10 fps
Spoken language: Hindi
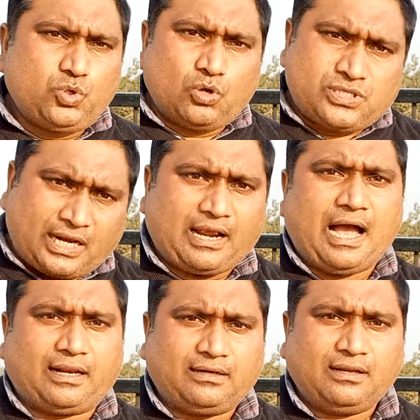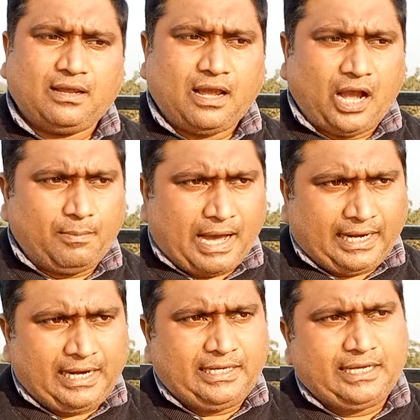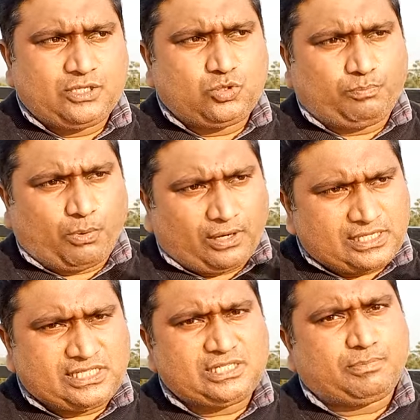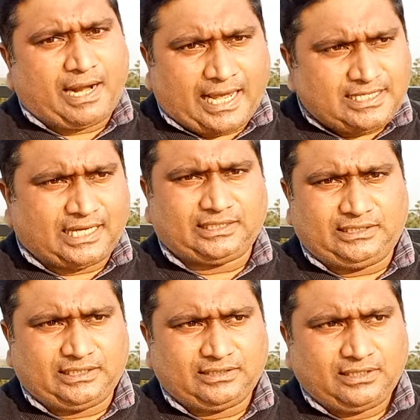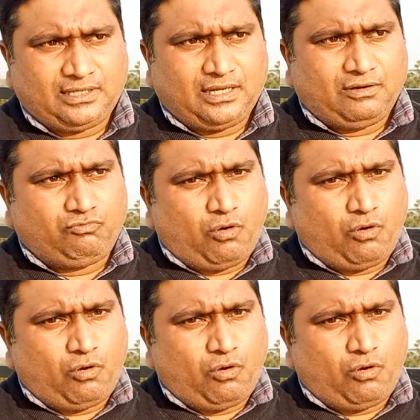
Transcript: जो सरकार हमारे लिए जो पॉलिसीज बनाई जाती हैं